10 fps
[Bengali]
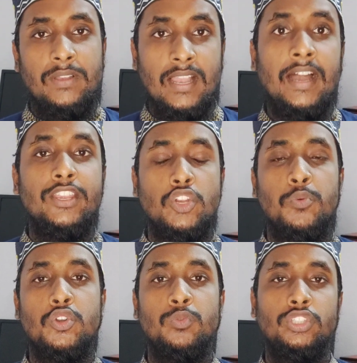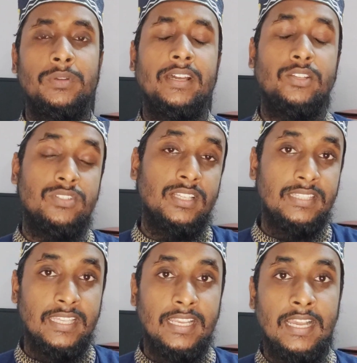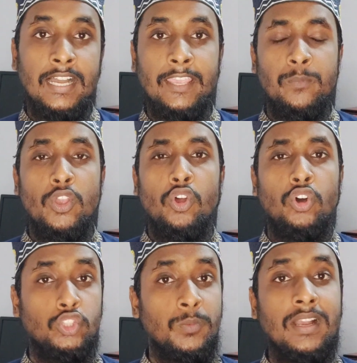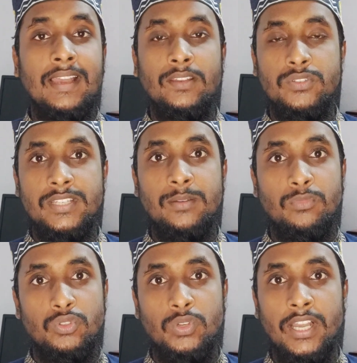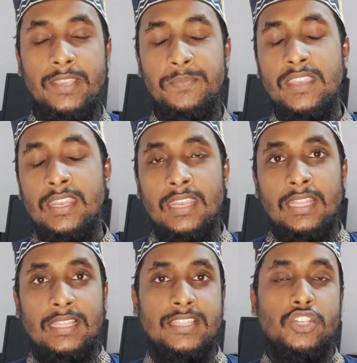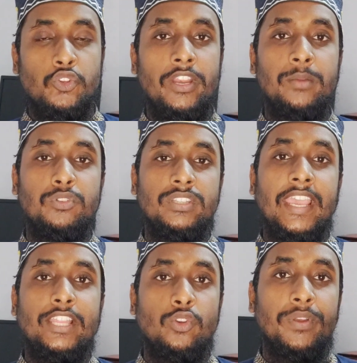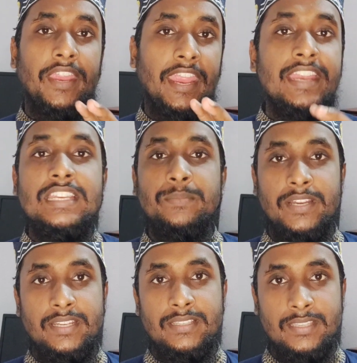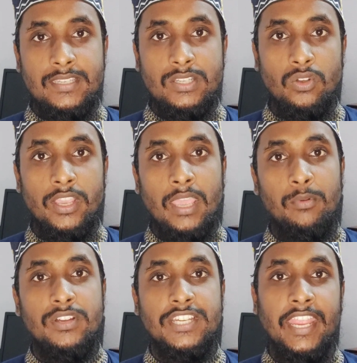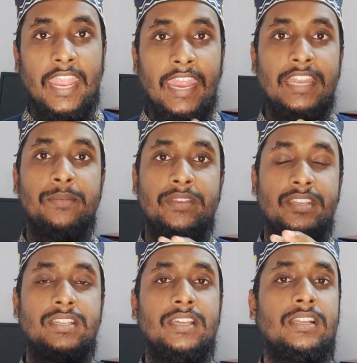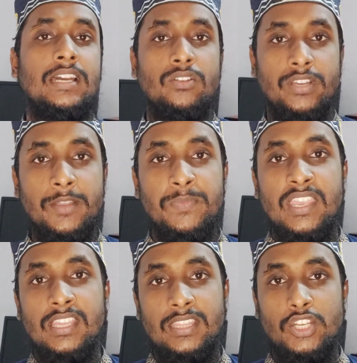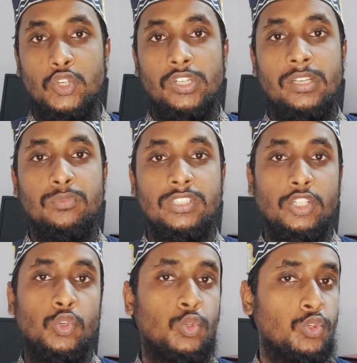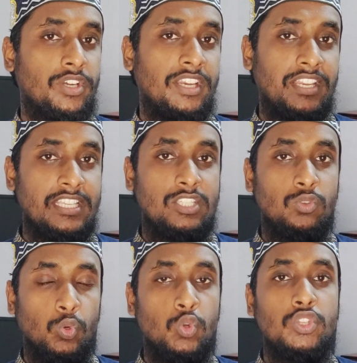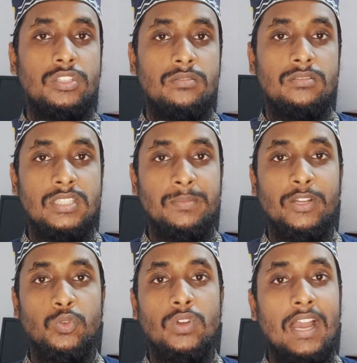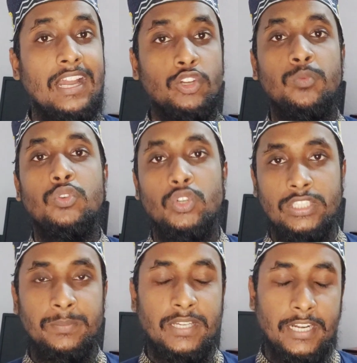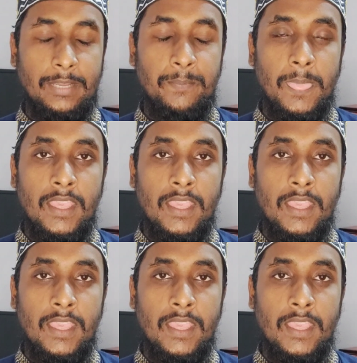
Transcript: খাই সবসময় অথবা কালোজিরার তেল খায় অথবা কালোজিরার মধু খায় তাদের শরীরের মধ্যে এক ধরনের অ্যান্টিবায়োটিক সৃষ্টি হয় এবং সেই অ্যান্টিবায়োটিকটার কারণে তার শরীরের মধ্যে কোনো ধরনের রোগ জীবাণু আক্রমণ করতে পারে না